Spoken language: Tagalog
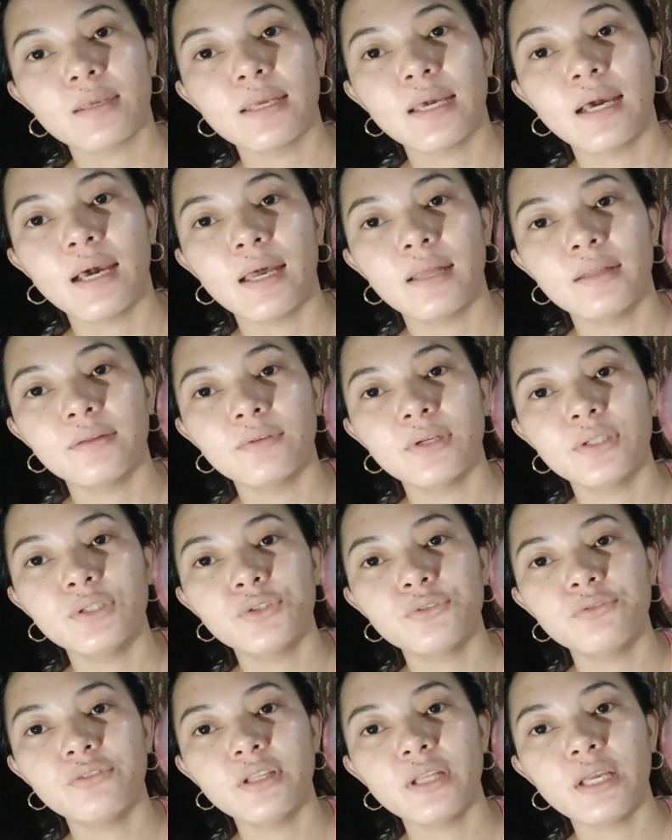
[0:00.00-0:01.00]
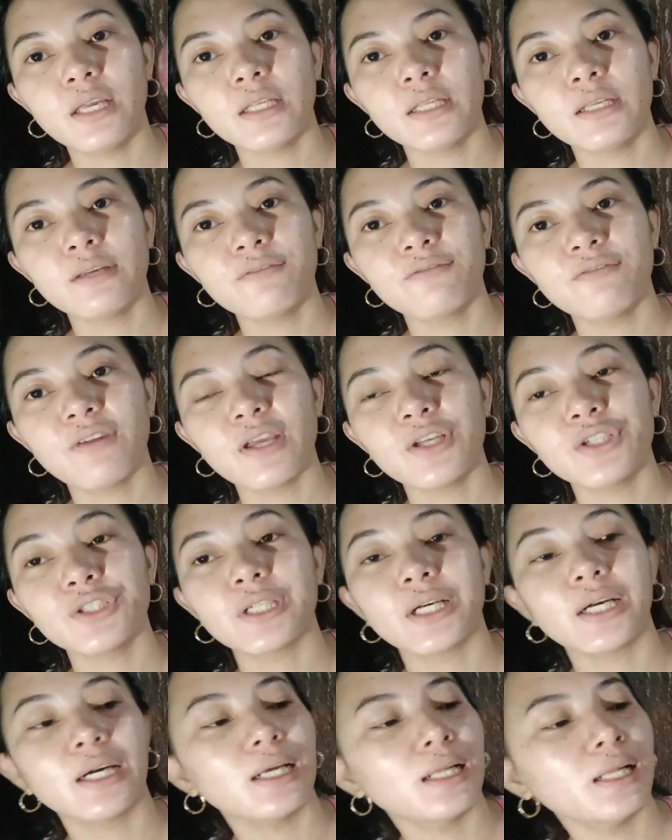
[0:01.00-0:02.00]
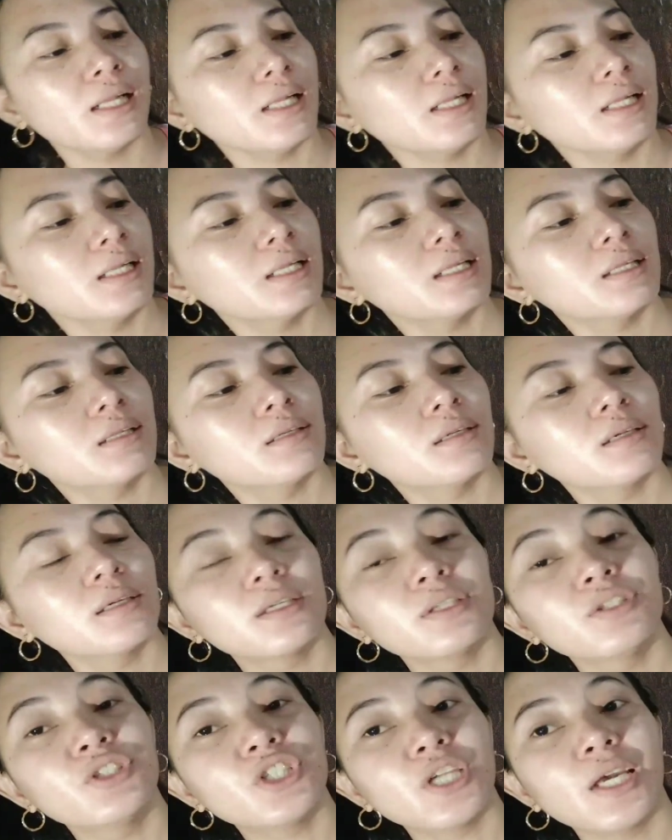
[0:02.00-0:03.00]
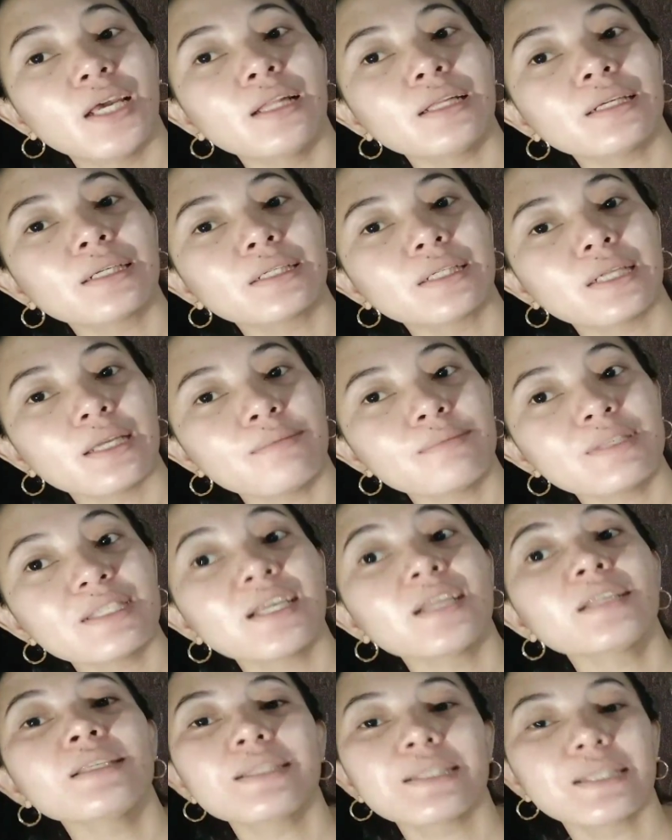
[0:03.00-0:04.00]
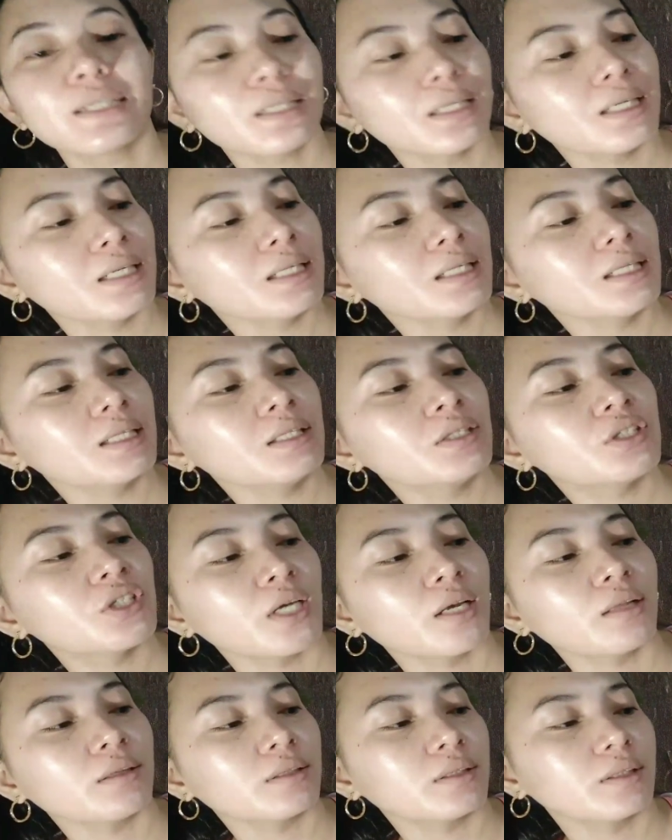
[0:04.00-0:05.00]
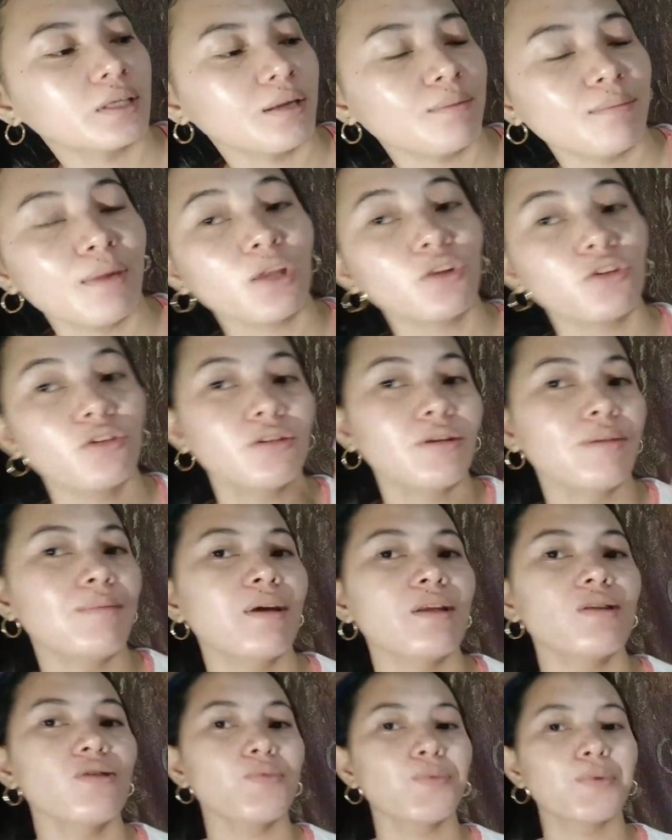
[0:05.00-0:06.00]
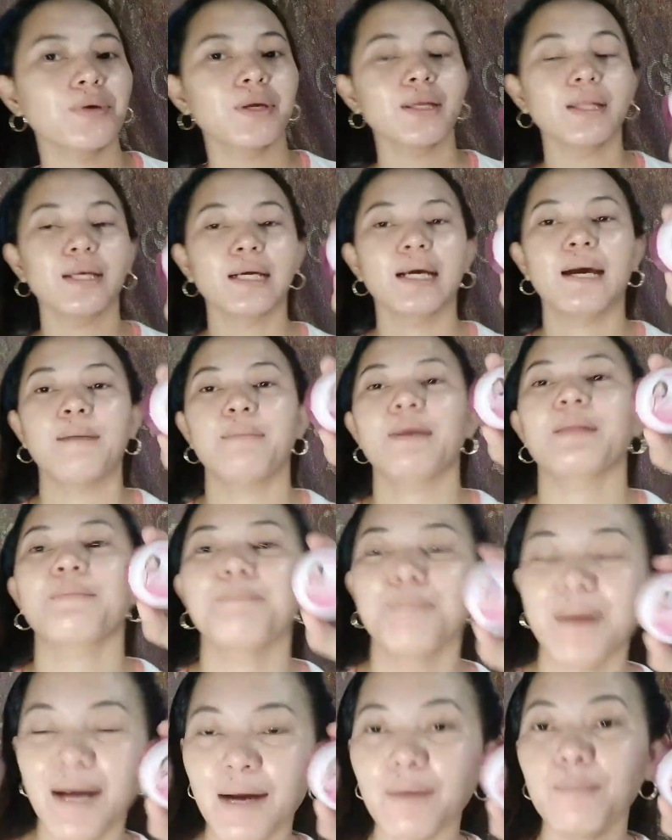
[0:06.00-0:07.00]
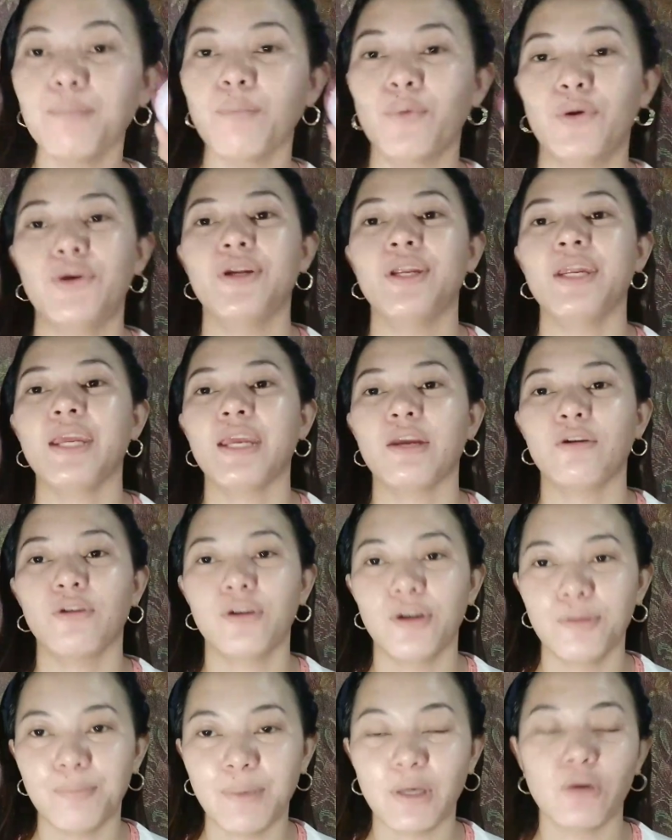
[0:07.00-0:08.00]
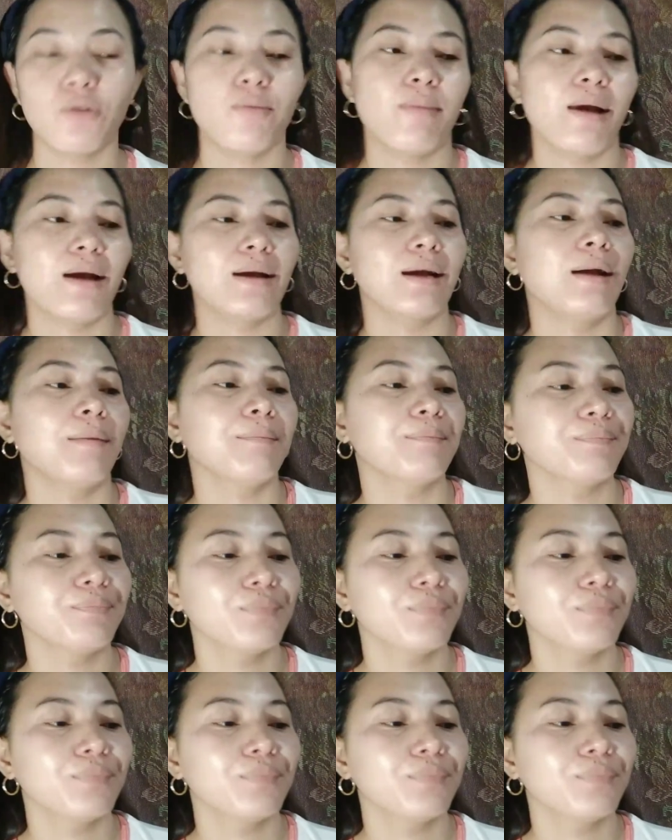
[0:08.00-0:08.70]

Yan, Rejuvenating Facial Gel Cream, Sunscreen Gel Cream. Ito naman yung ginagamit pag morning or pag umaga